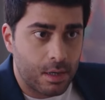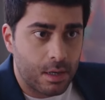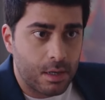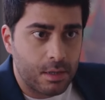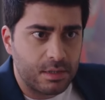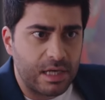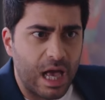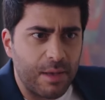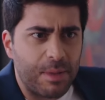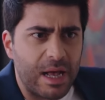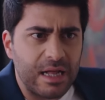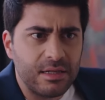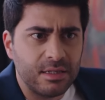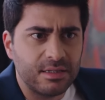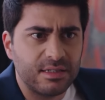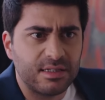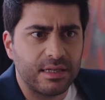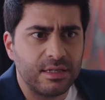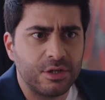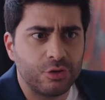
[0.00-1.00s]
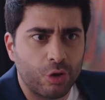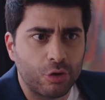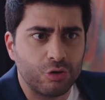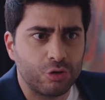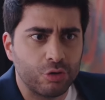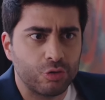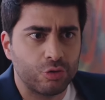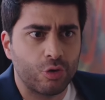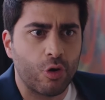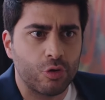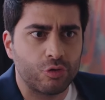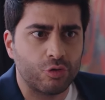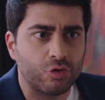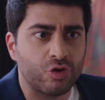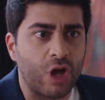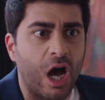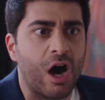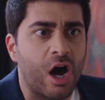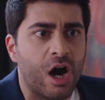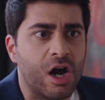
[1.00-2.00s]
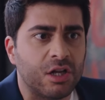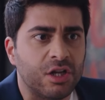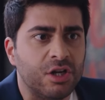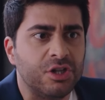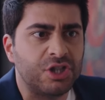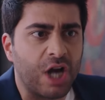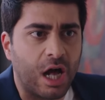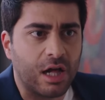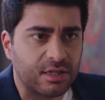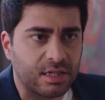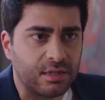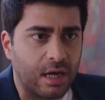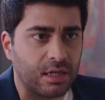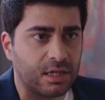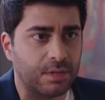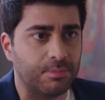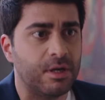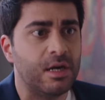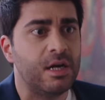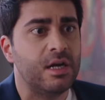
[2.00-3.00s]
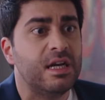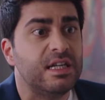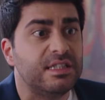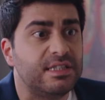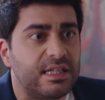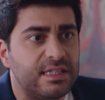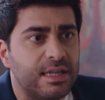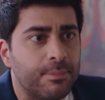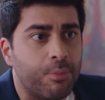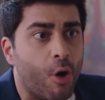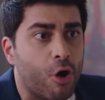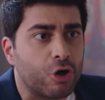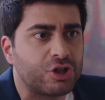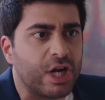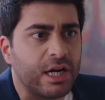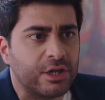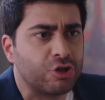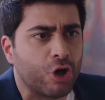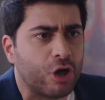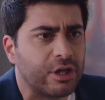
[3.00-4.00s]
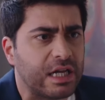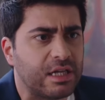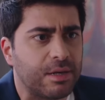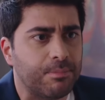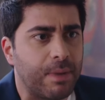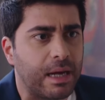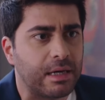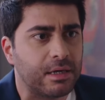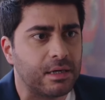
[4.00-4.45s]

Ya ben senin çocuğun doğduğunda ağırlığınca altın aldım. Sizin borçlarınızı ödedim ben.